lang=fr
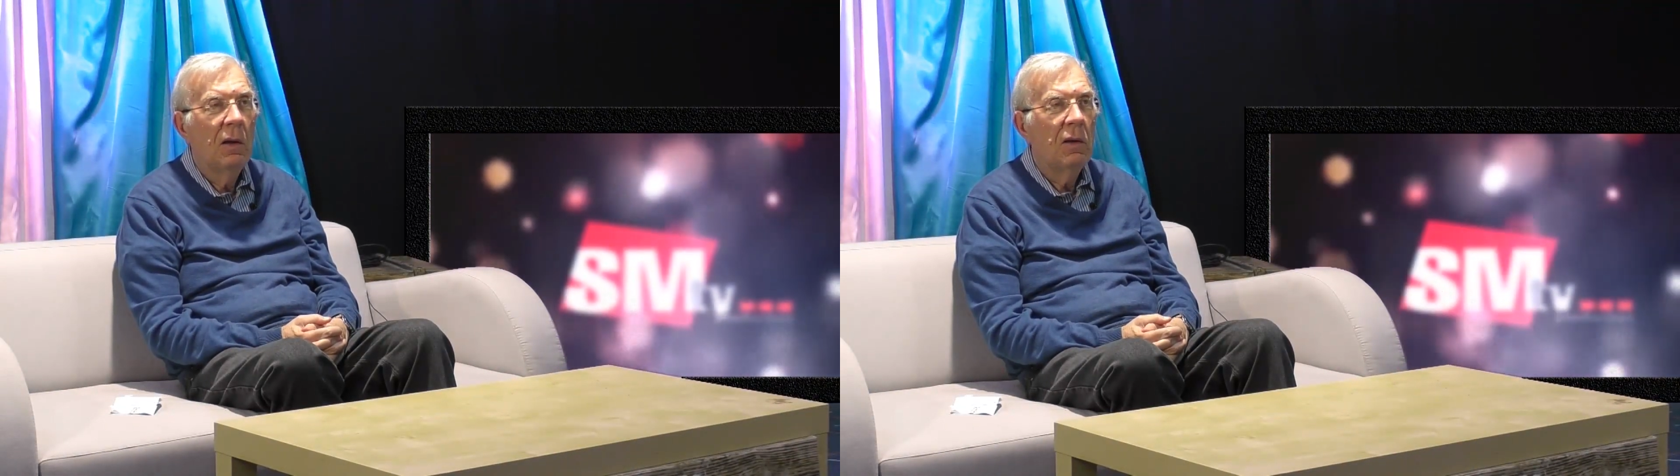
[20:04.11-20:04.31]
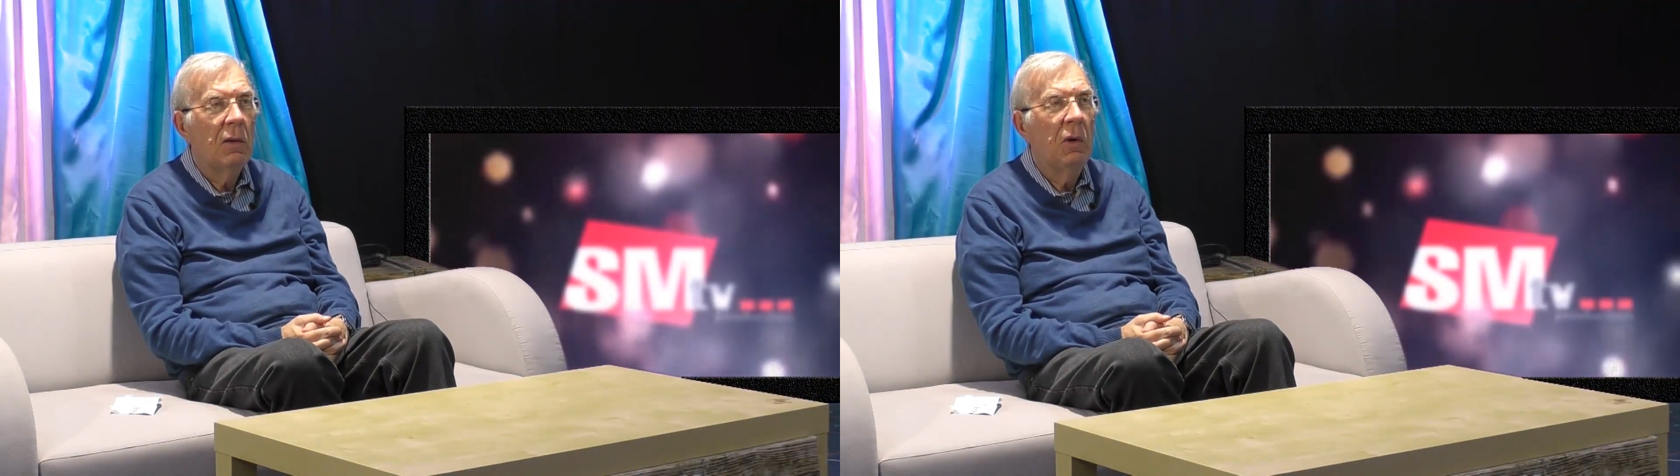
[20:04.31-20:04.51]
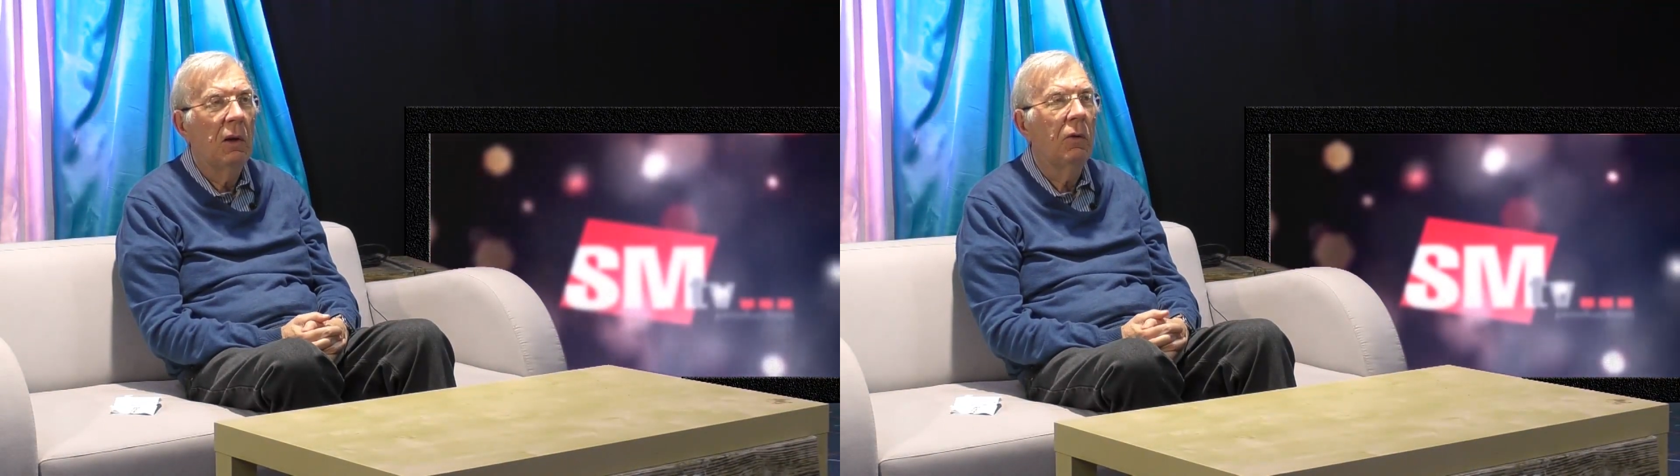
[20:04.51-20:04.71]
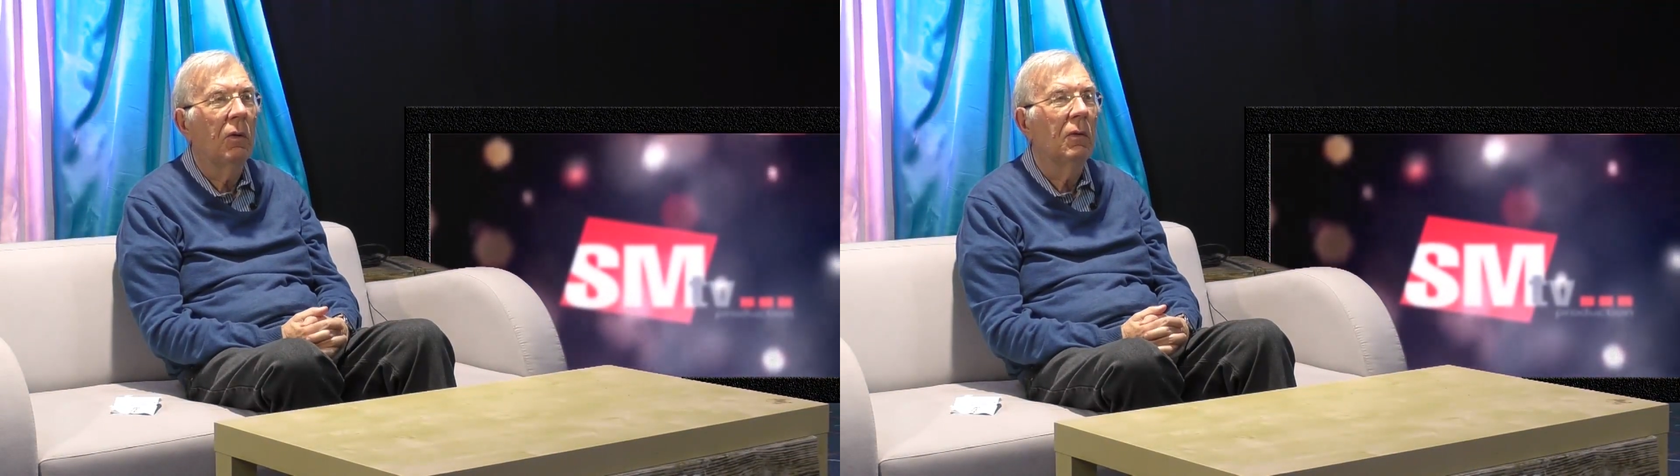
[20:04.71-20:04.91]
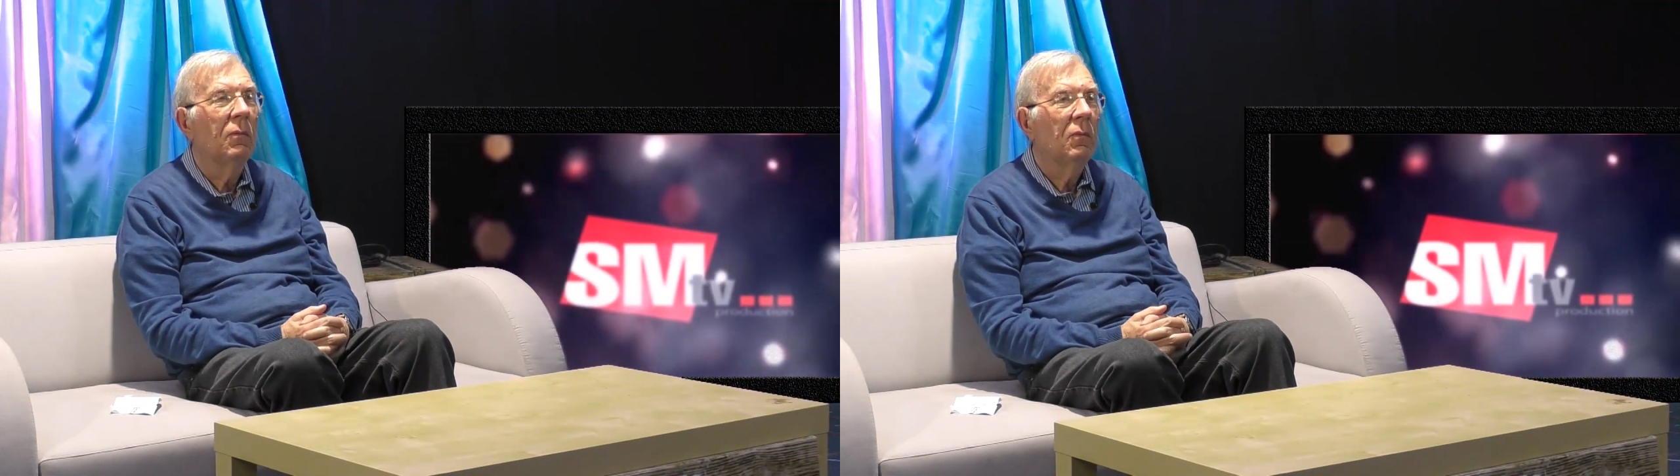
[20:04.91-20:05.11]
Si bien
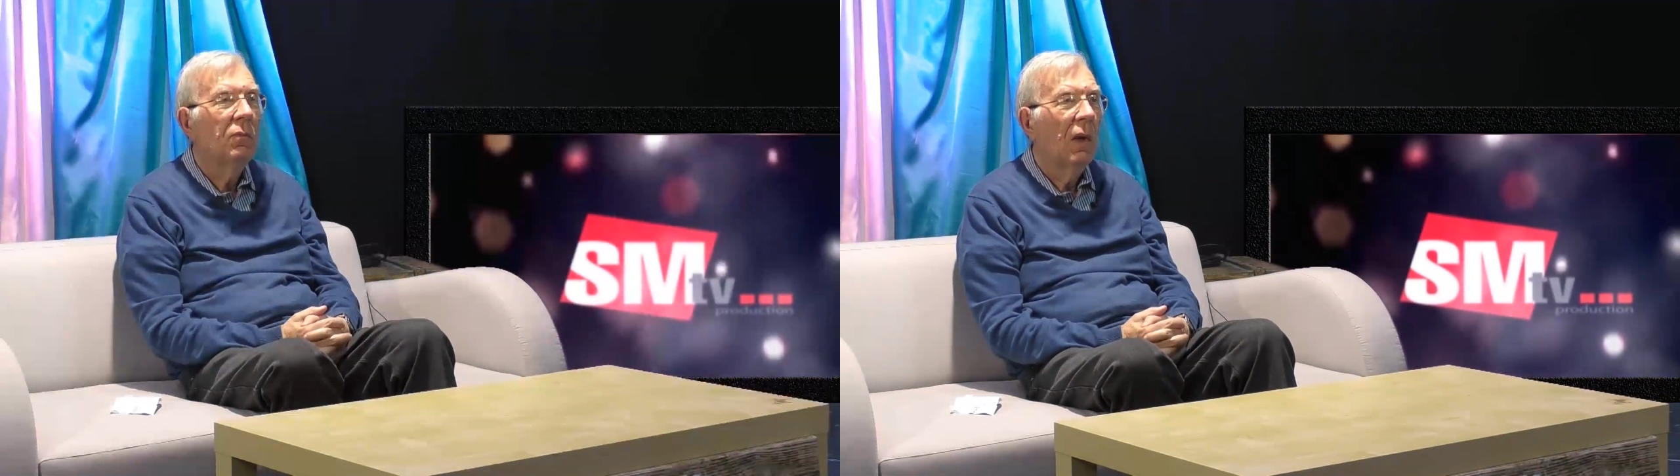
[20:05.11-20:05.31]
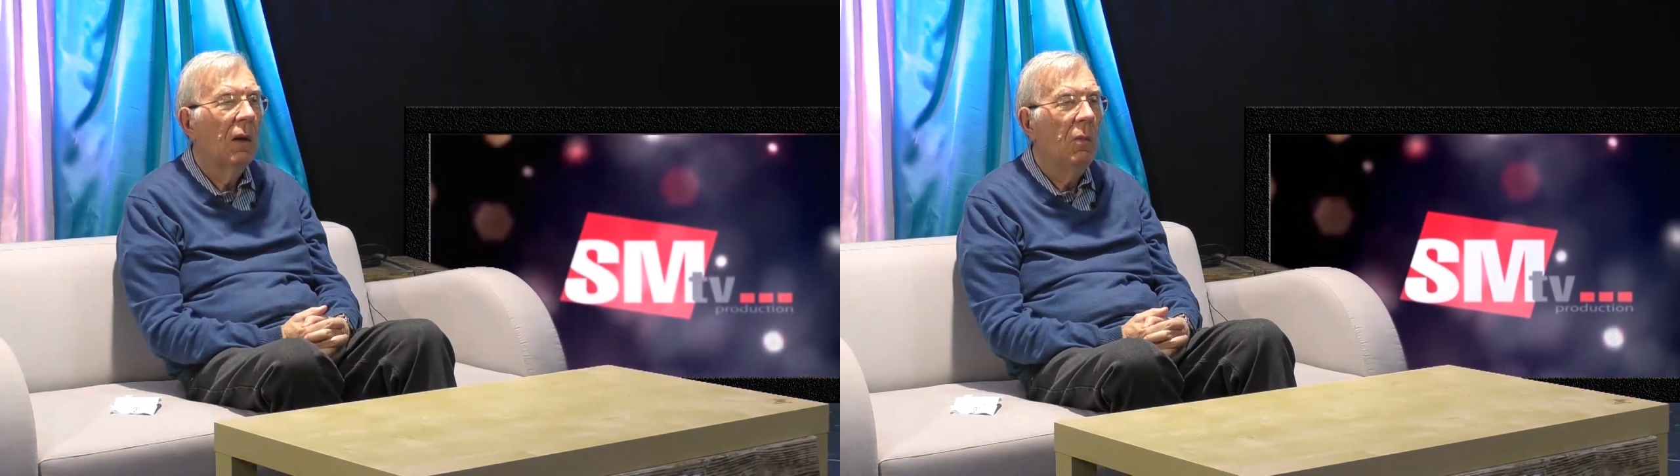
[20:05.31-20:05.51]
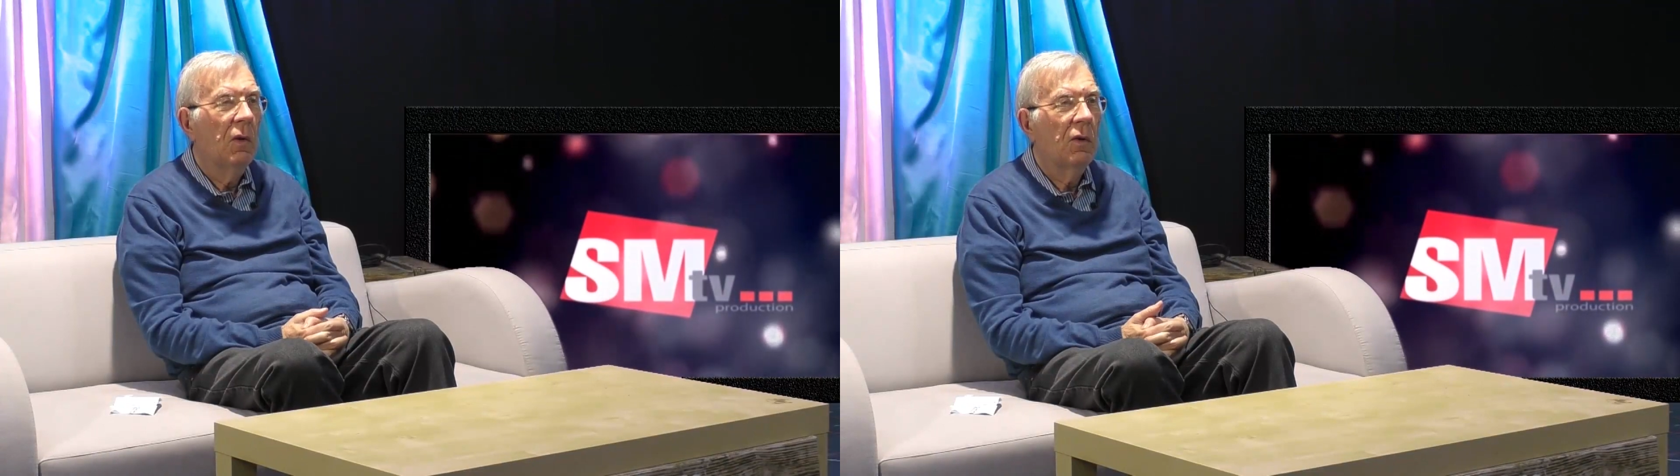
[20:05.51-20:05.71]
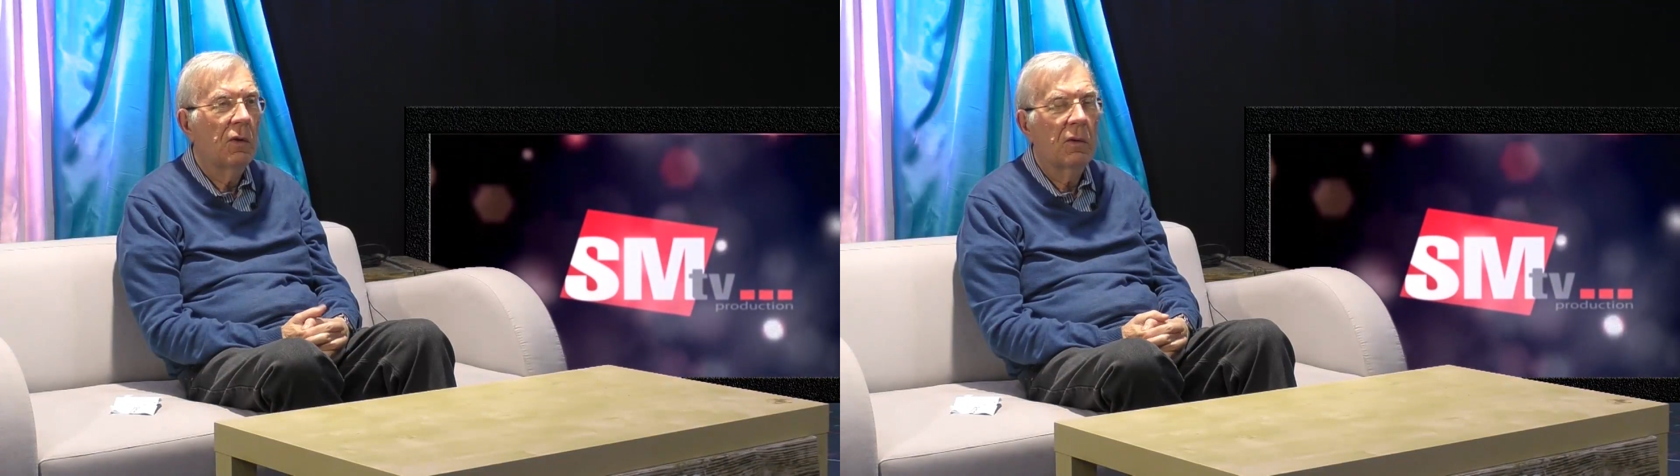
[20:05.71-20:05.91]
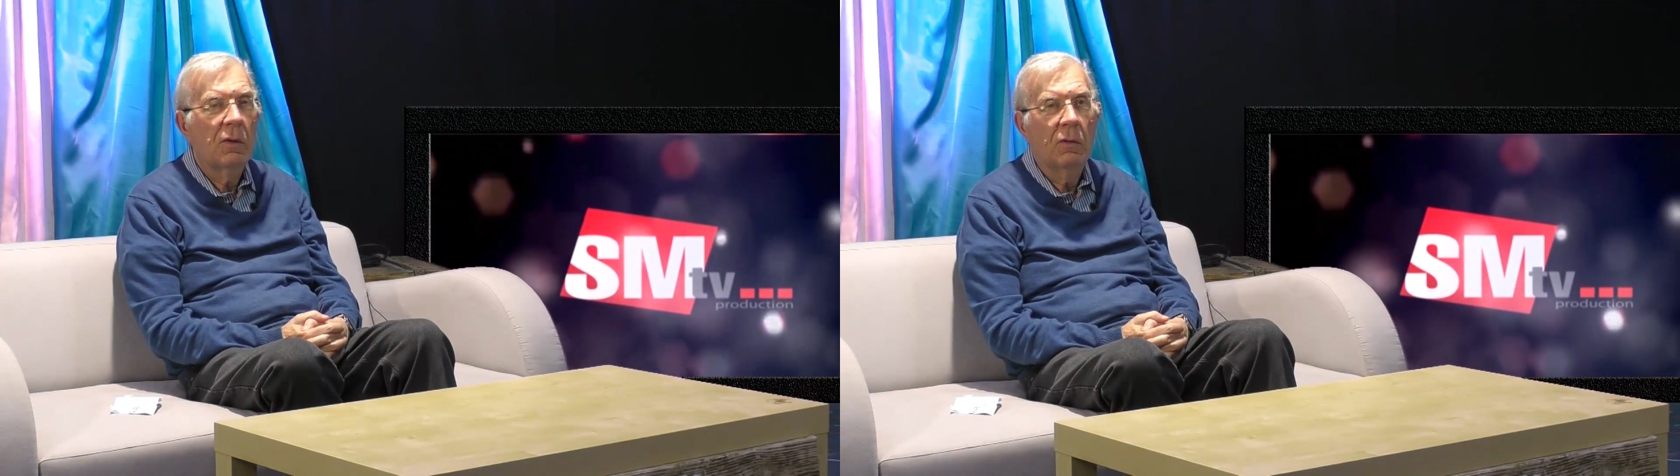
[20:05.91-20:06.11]
que
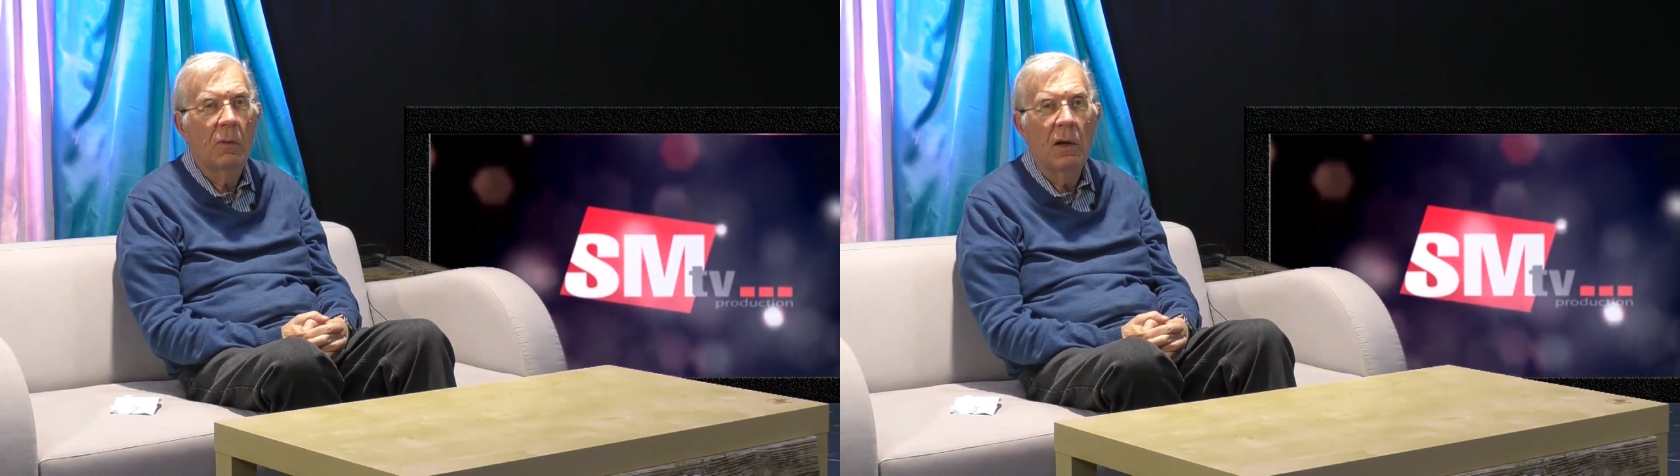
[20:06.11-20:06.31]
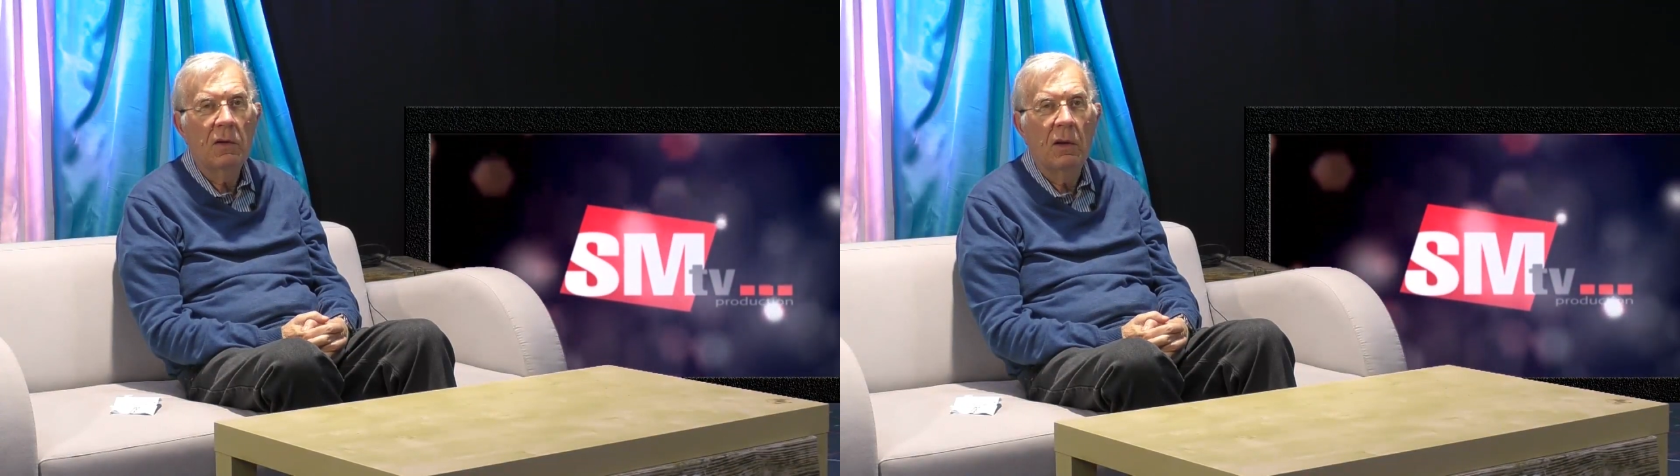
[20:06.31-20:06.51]
1963,